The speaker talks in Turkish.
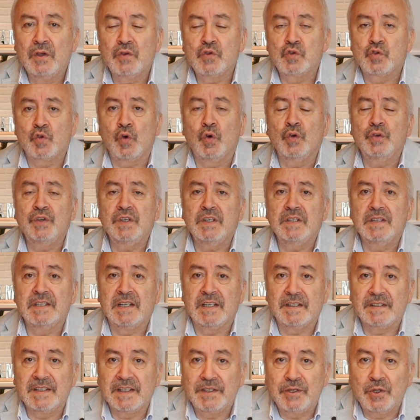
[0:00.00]
son
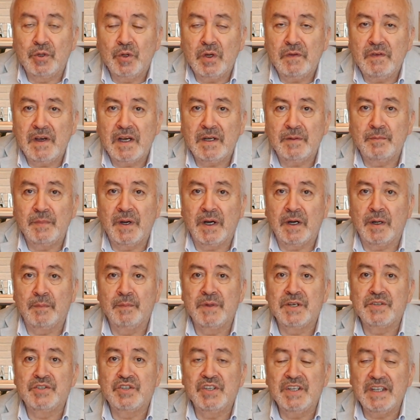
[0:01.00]
yıllarda kilo verme
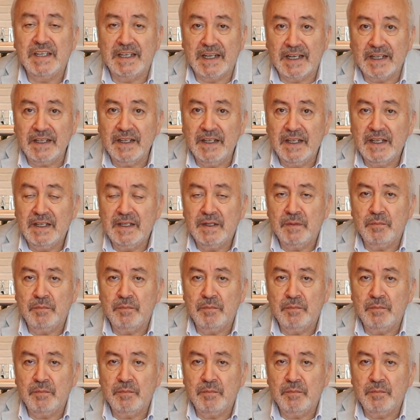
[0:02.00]
amacıyla